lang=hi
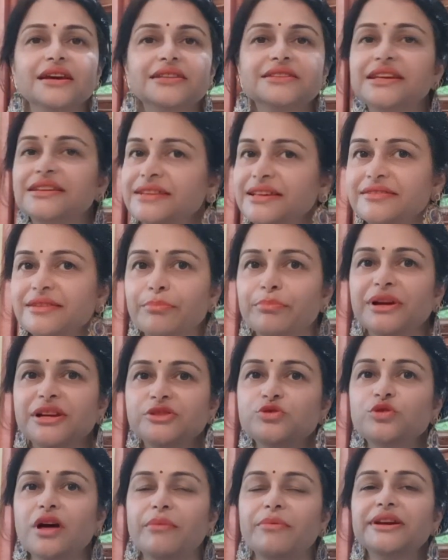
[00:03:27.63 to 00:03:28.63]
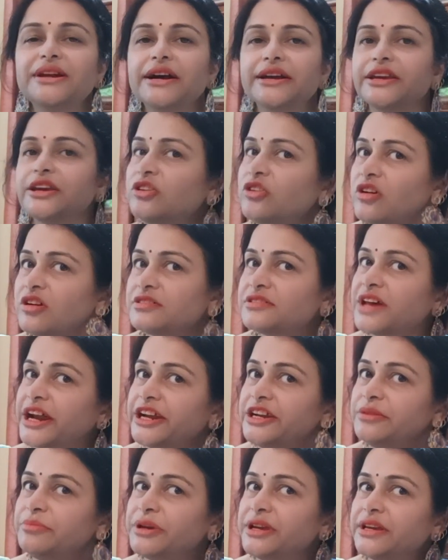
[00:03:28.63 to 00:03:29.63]
जैसे सिंपल जूड़ा बना के और
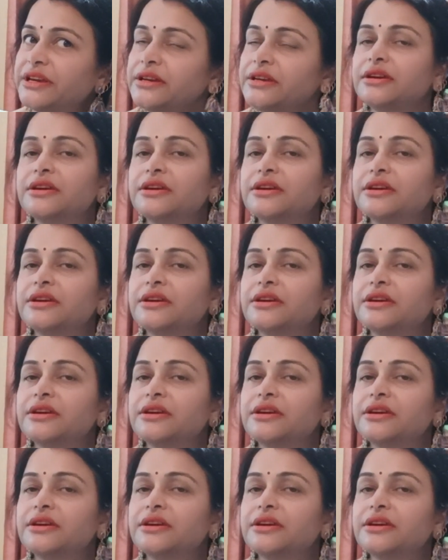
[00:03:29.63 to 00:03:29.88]
साइड में